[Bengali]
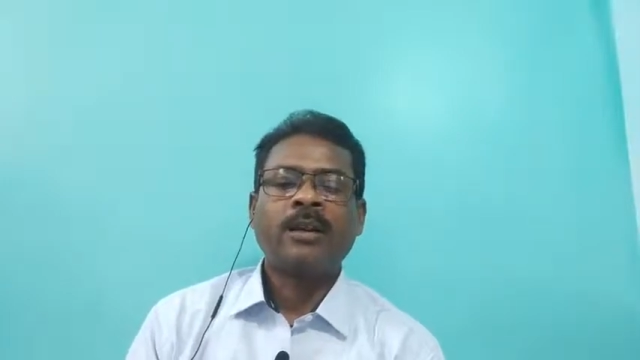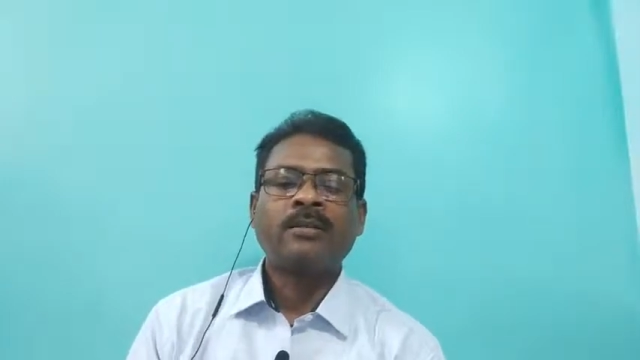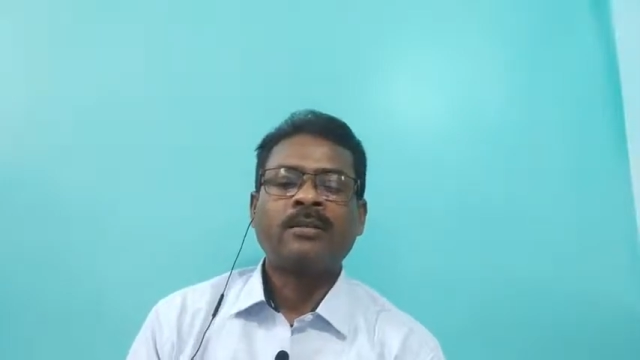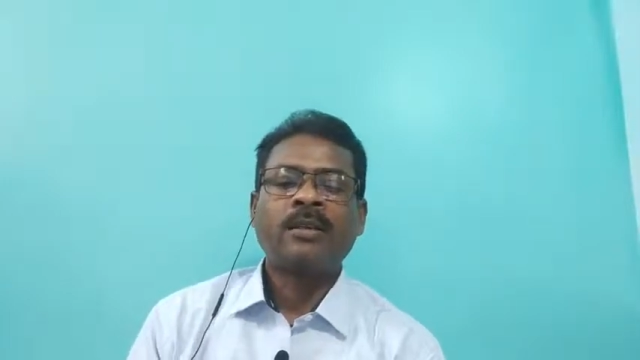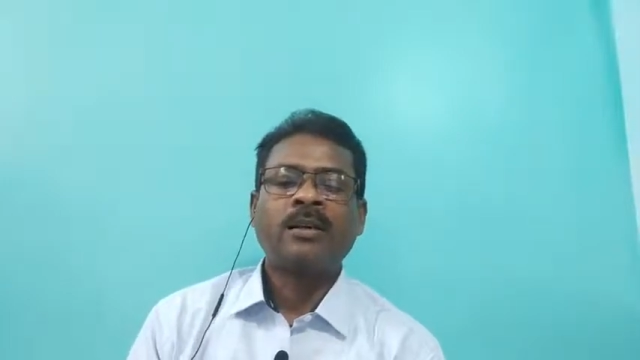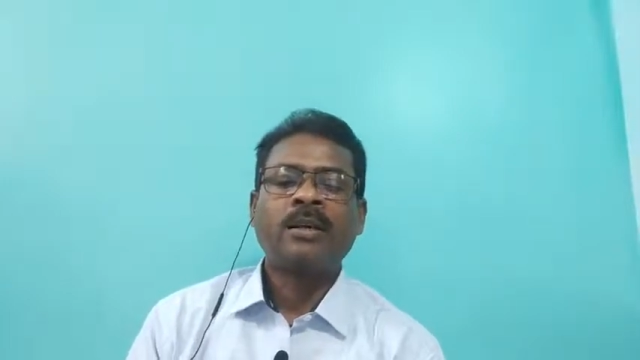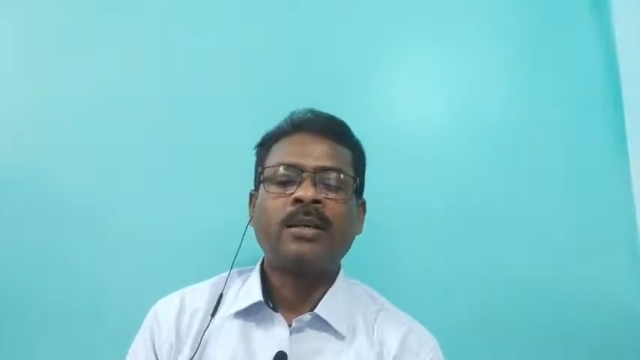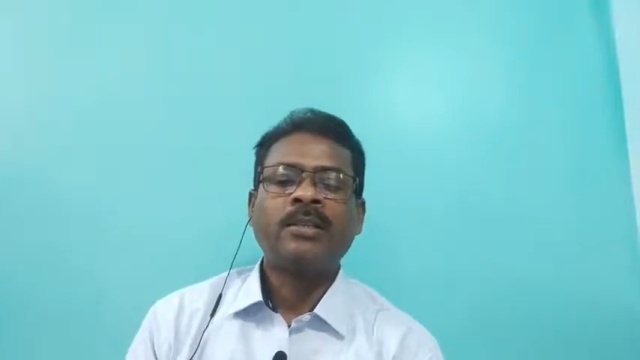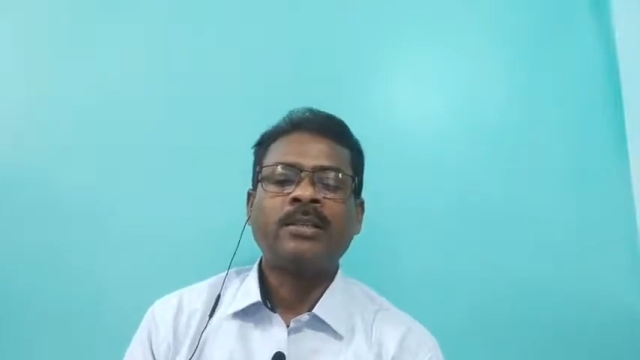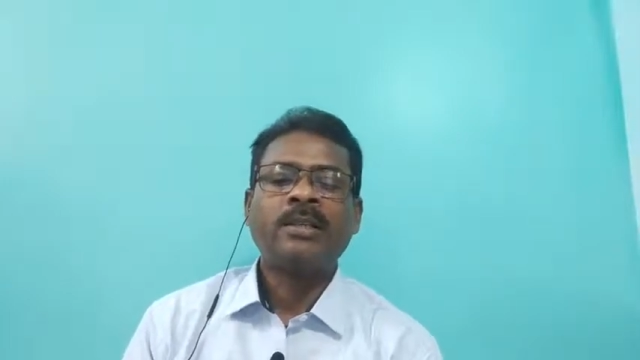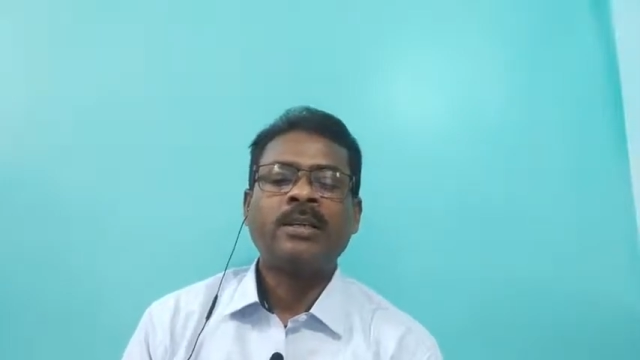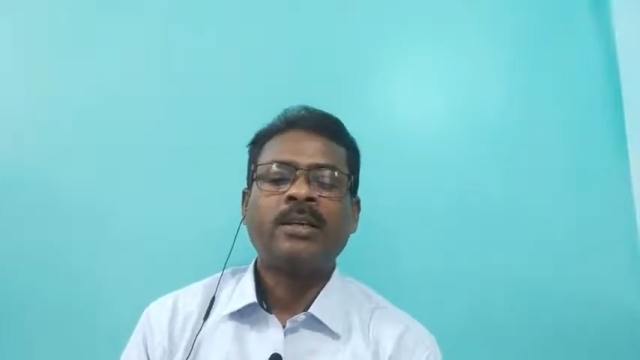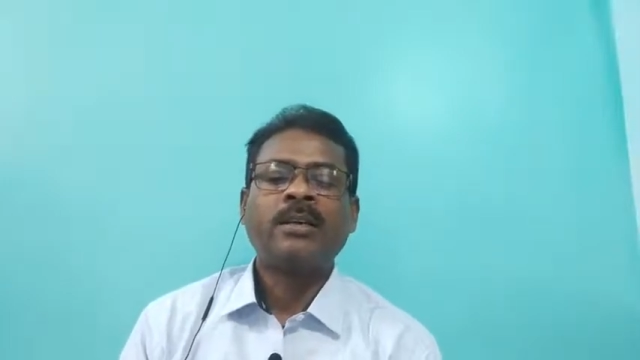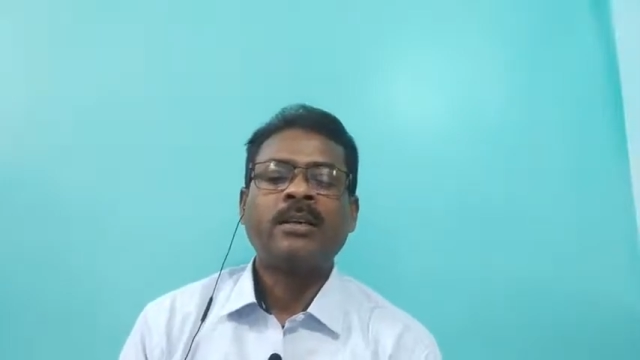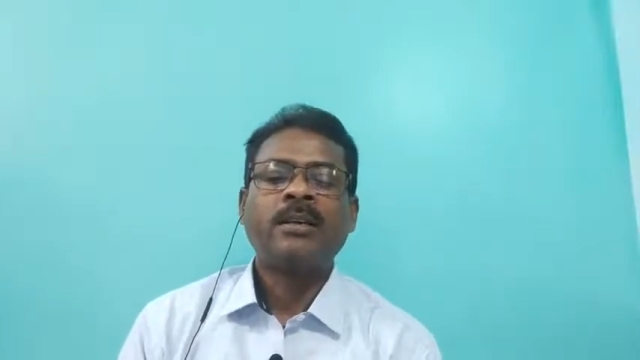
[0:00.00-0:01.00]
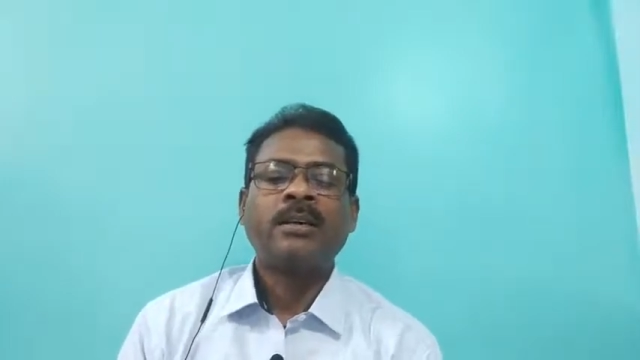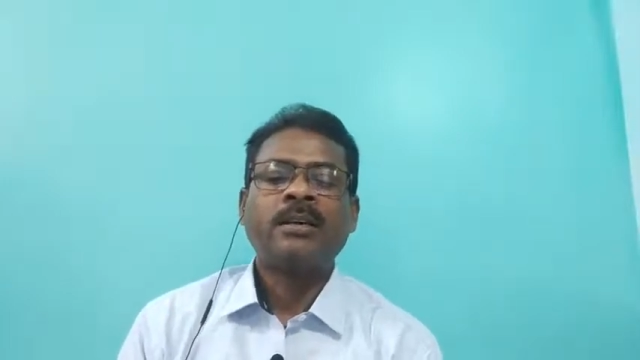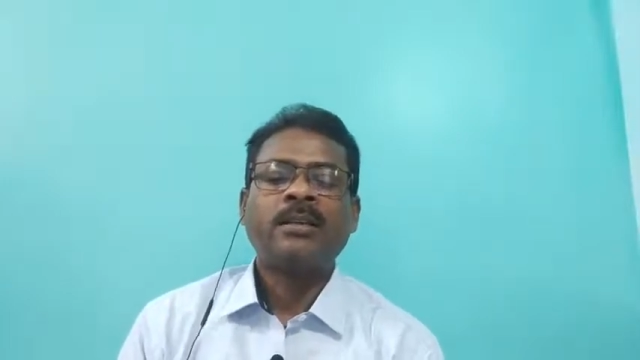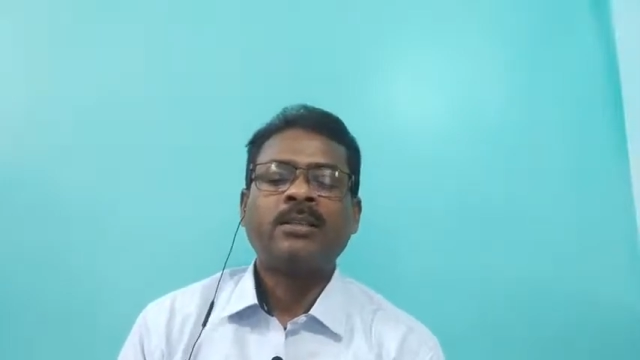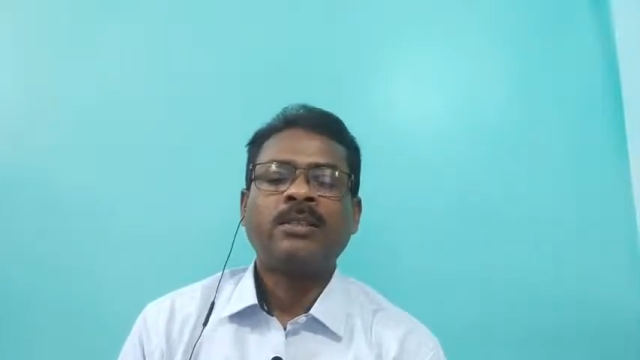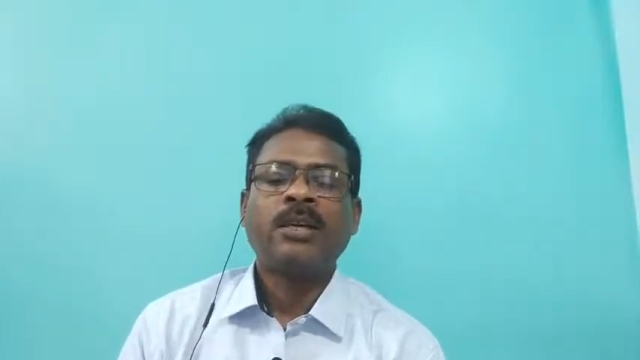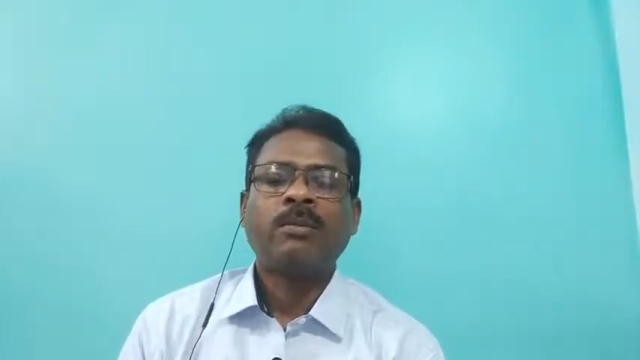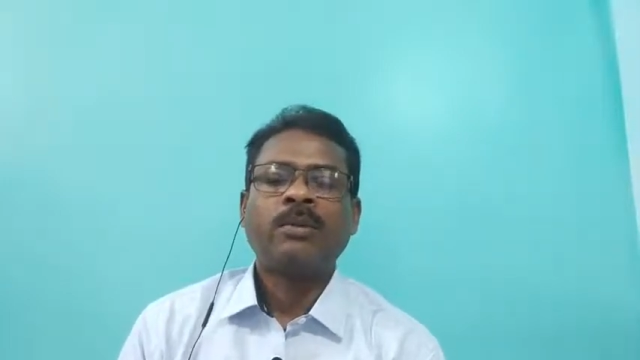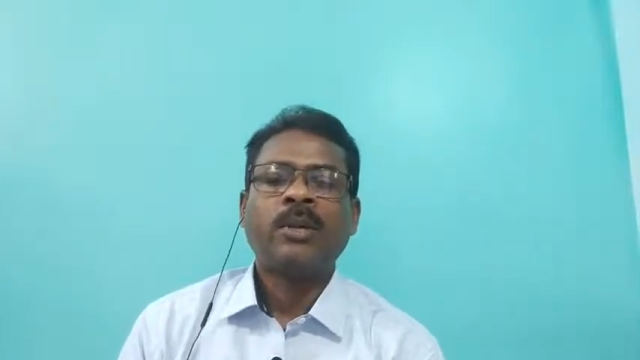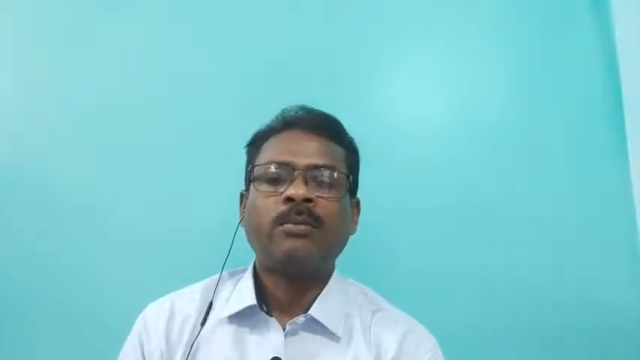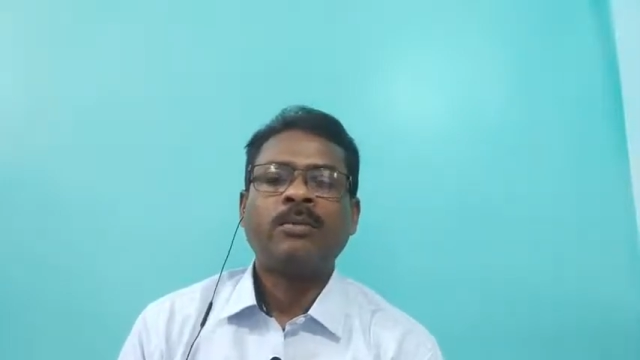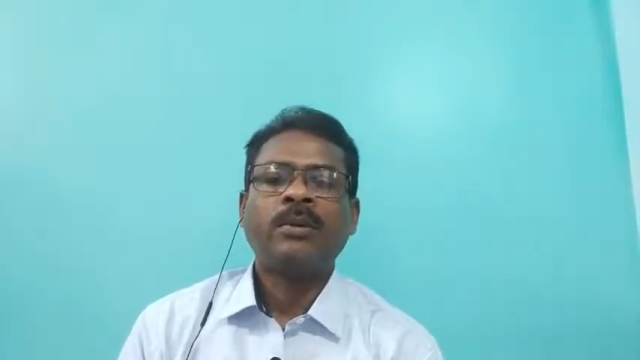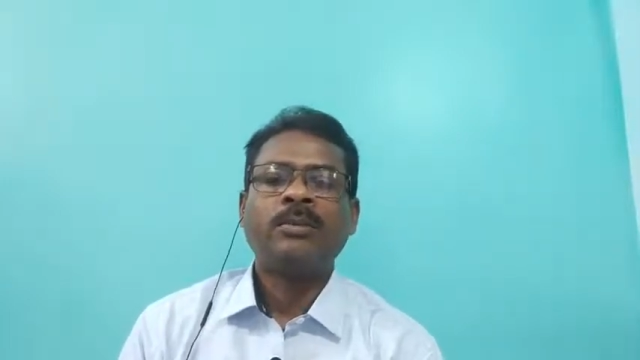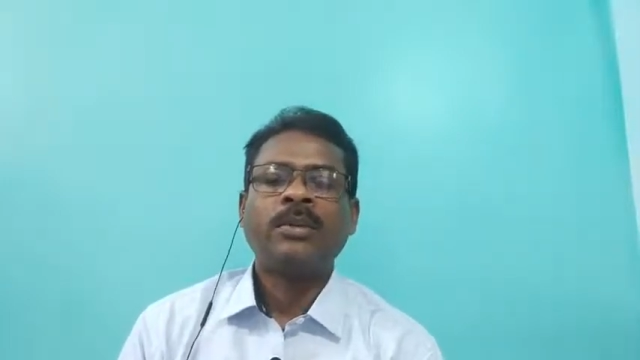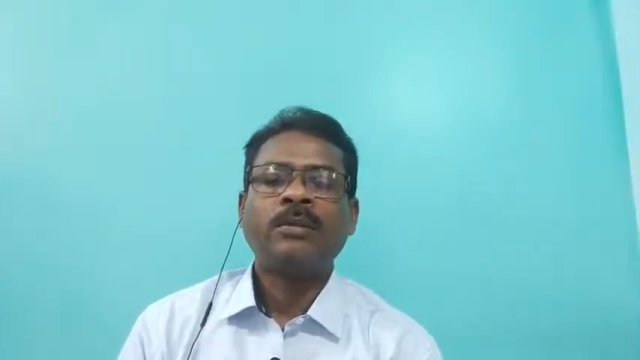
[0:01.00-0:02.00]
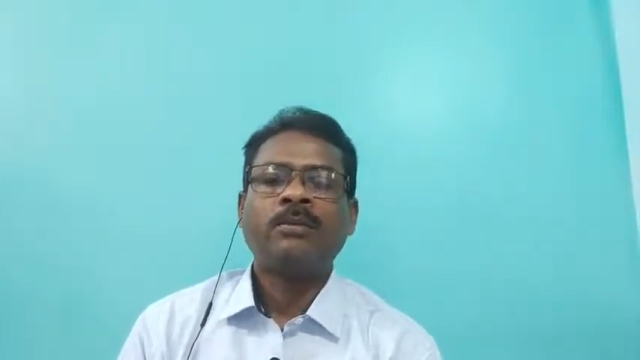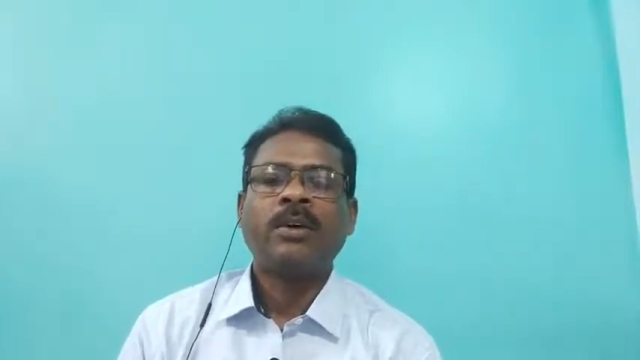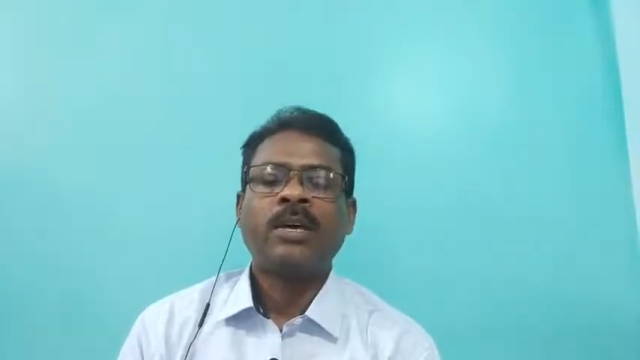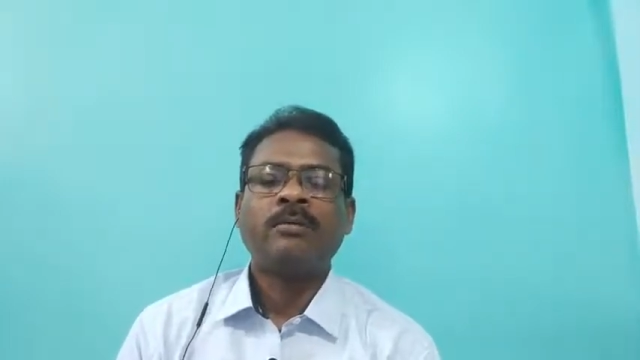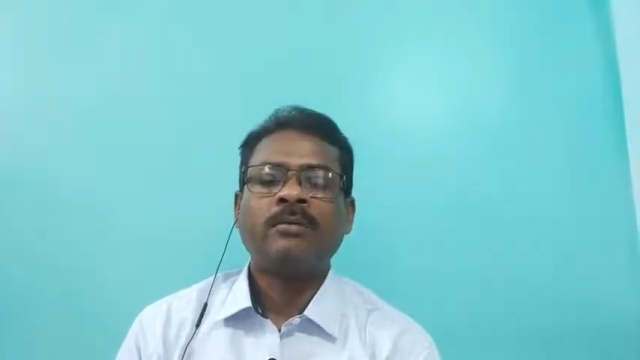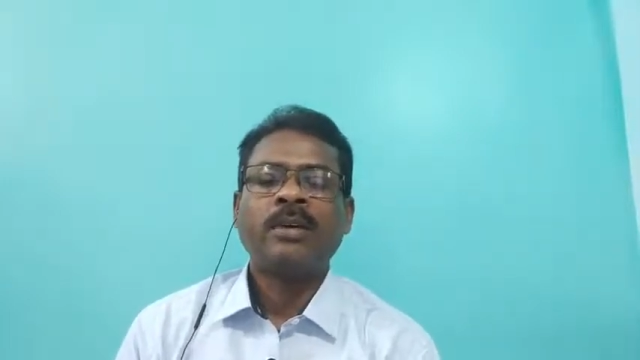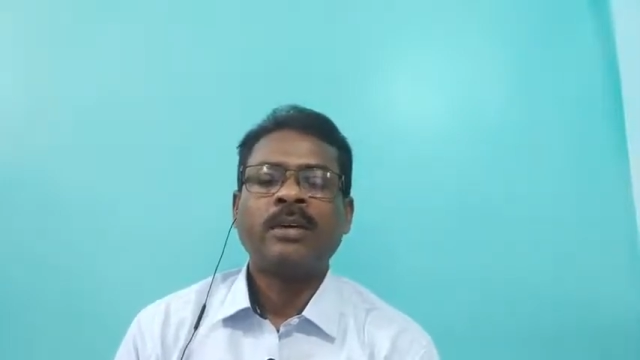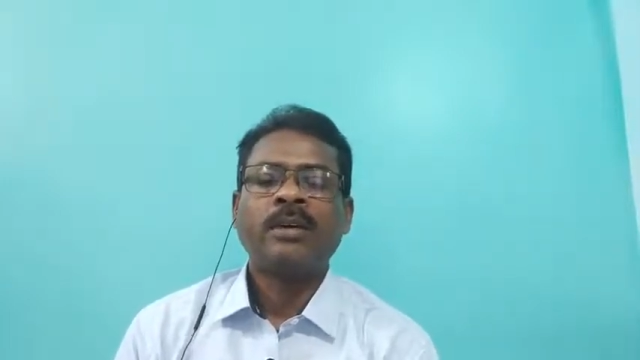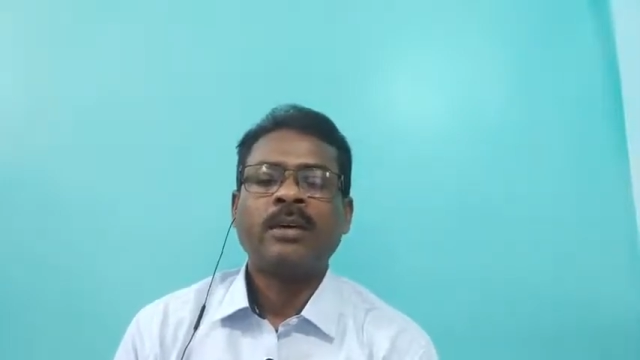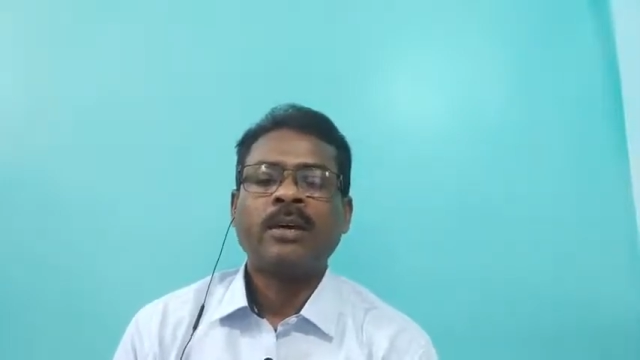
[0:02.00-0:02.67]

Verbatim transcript: লেসার রাইটিংয়ের চ্যাপ্টার ফিফটি ফাইভে